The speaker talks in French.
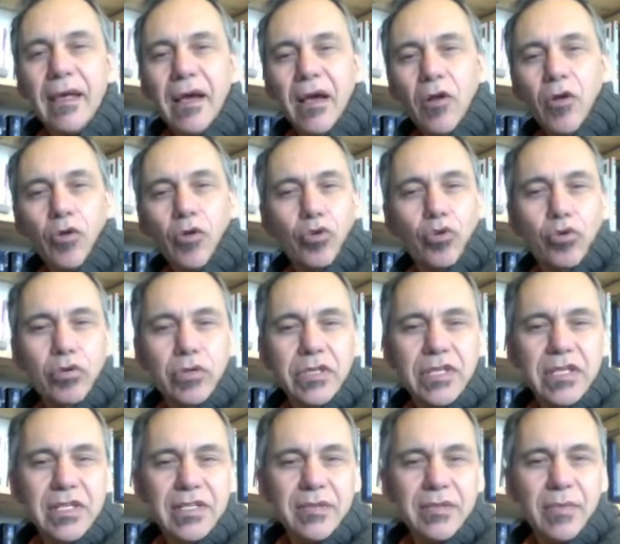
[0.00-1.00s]
Alors
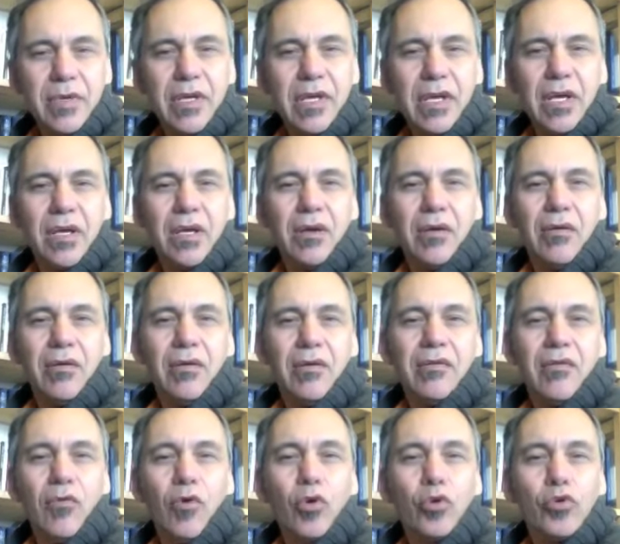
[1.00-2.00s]
l'occultisme, euh,
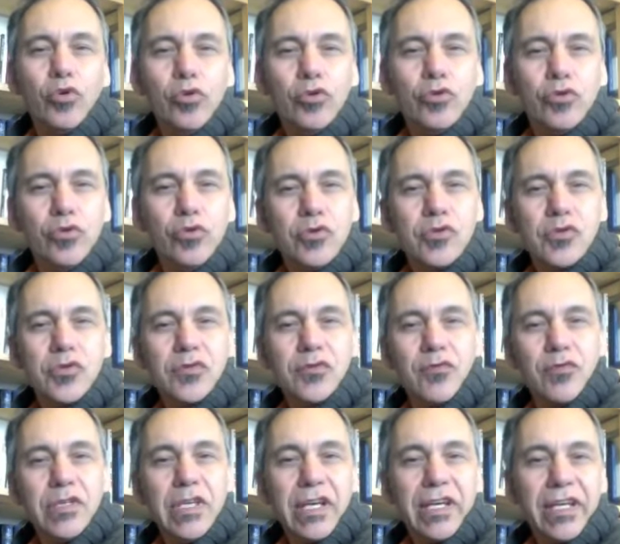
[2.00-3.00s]
occultus
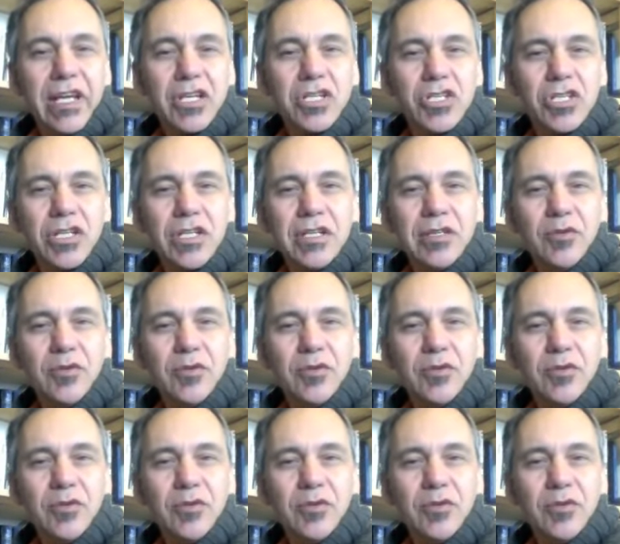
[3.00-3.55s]
veut dire caché,